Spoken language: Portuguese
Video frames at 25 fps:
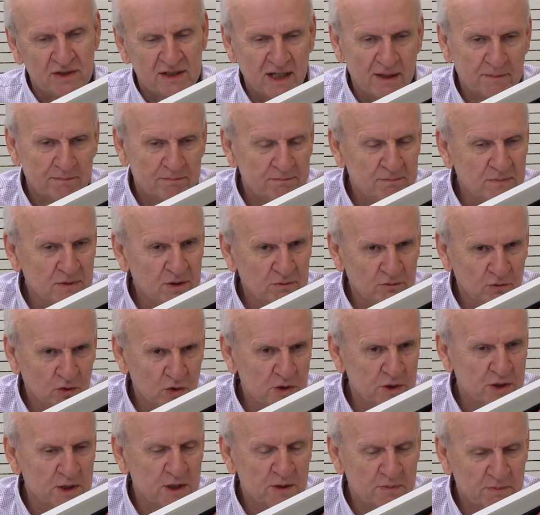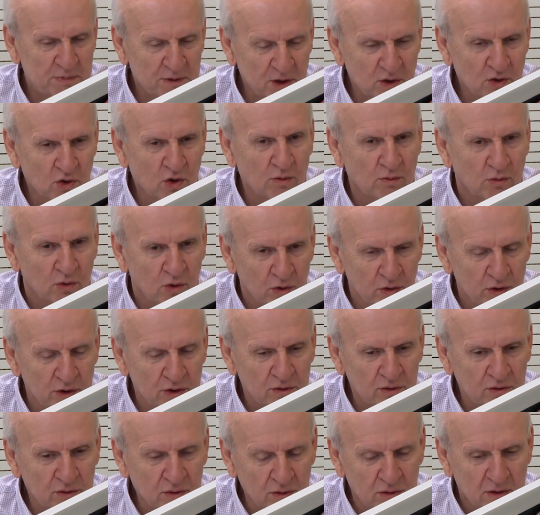Sempre nos inspirou
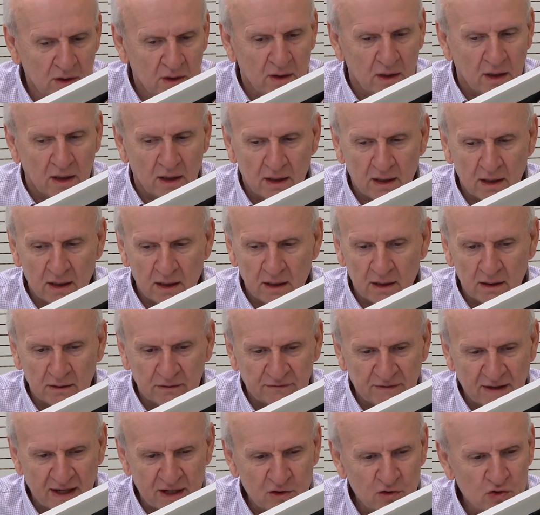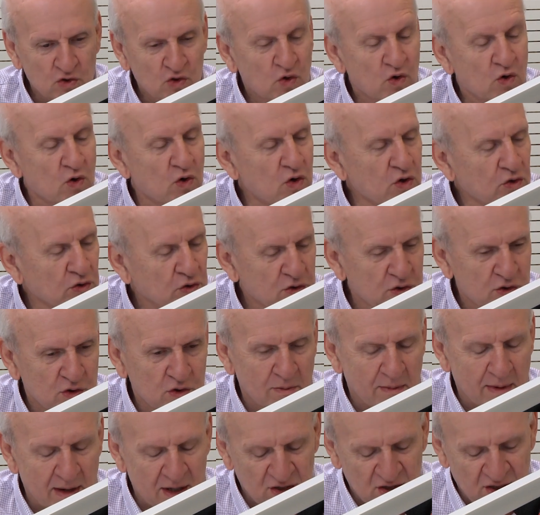muito. Uh, vários contos
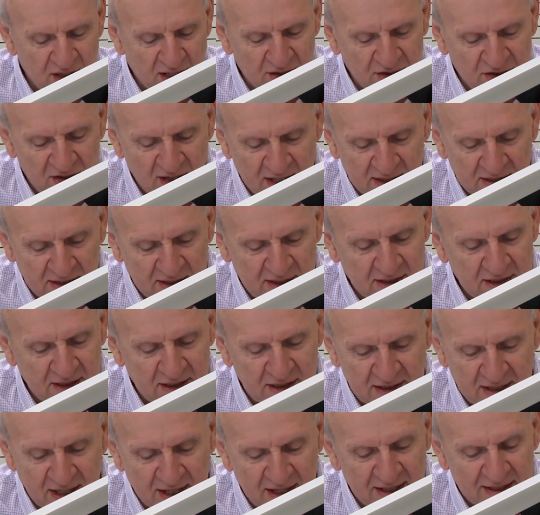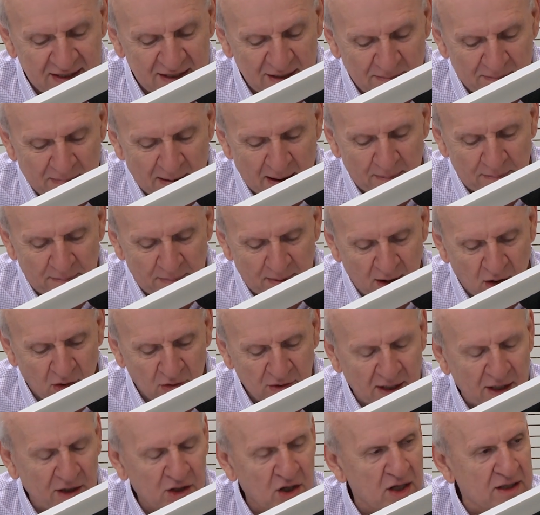do Machado de Assis têm esse papel
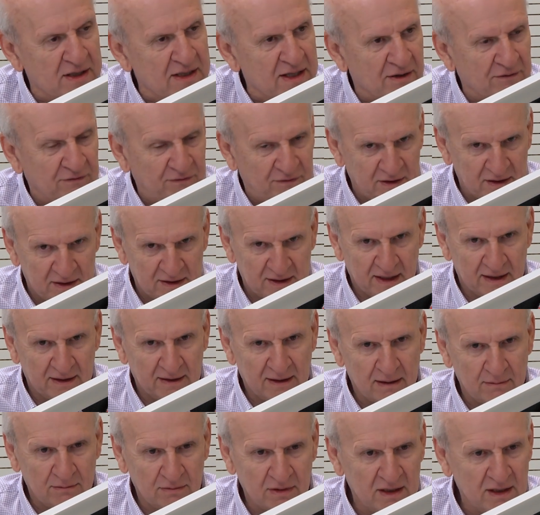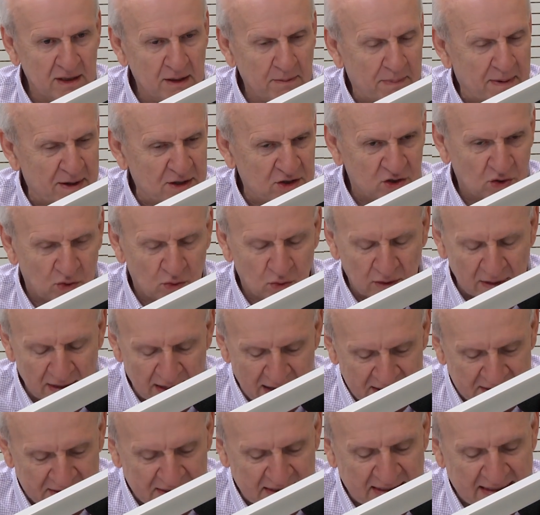na nossa vida, na minha em
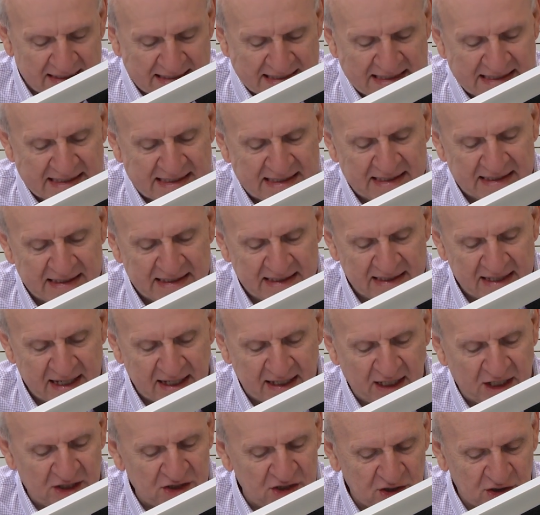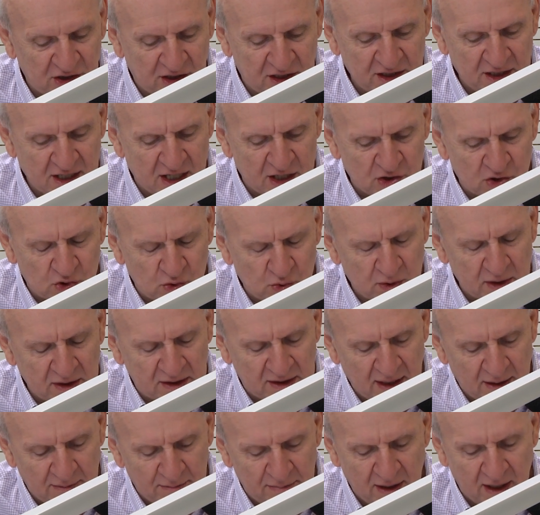particular, na da Cecília, acredito que na sua
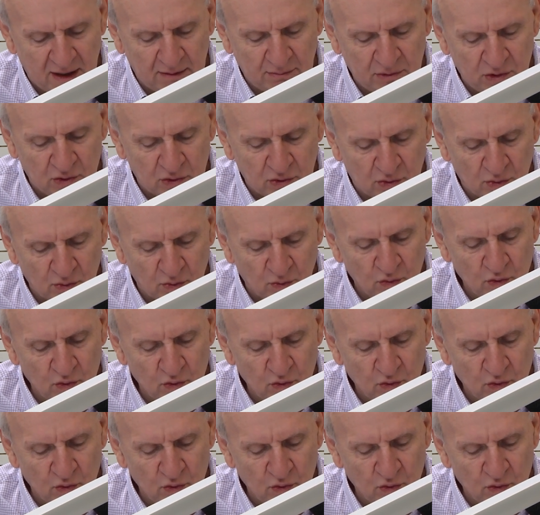também, Milton.